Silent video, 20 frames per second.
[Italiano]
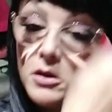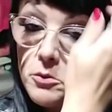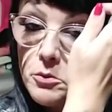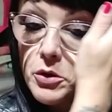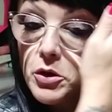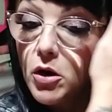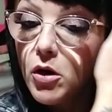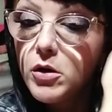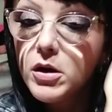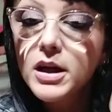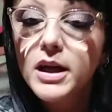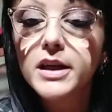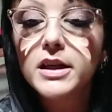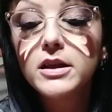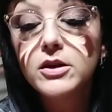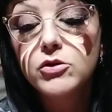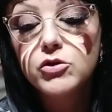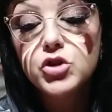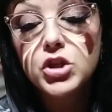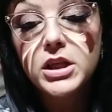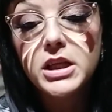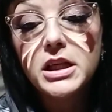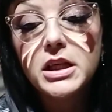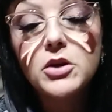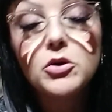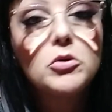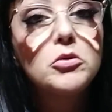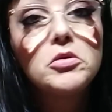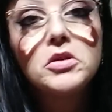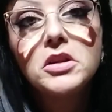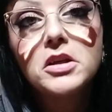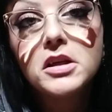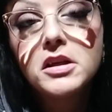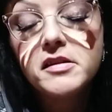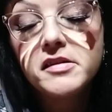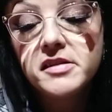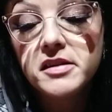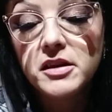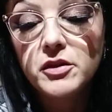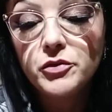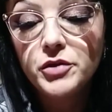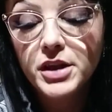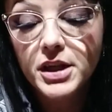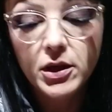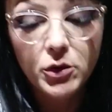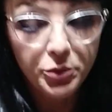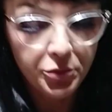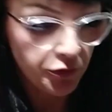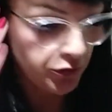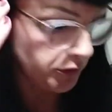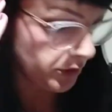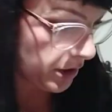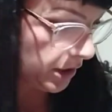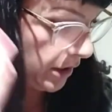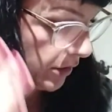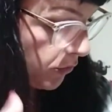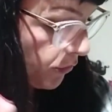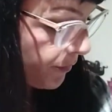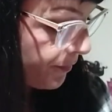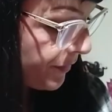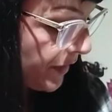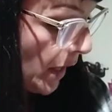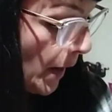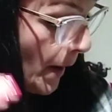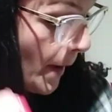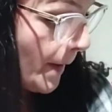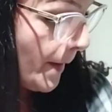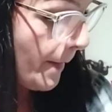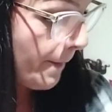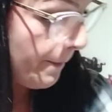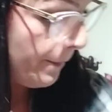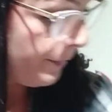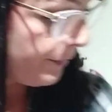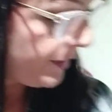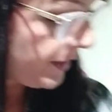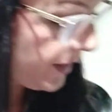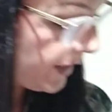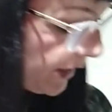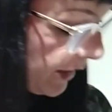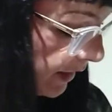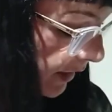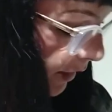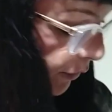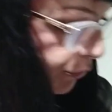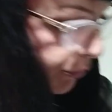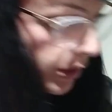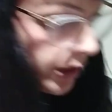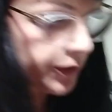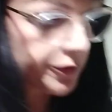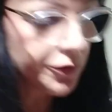Però carino già nero, quindi chi se ne frega l'ho preso nero. E la sua